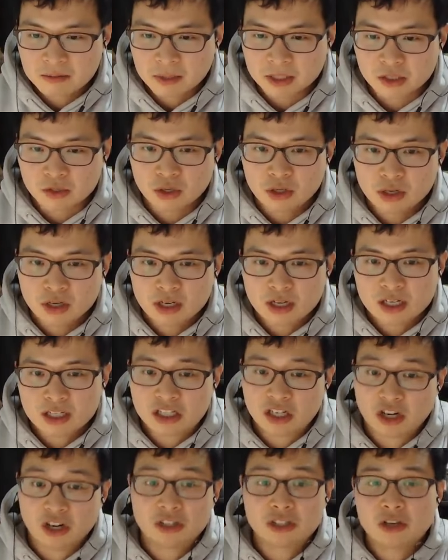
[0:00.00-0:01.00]
맞죠?
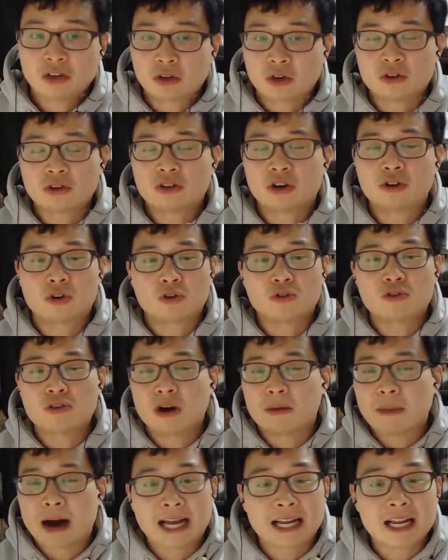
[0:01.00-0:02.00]
그런 그런
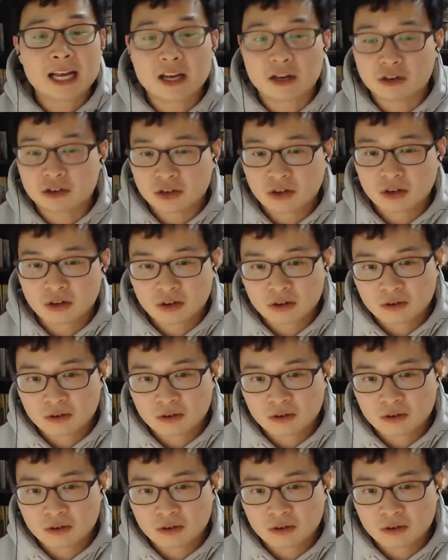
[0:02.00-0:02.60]
경우가 많아요.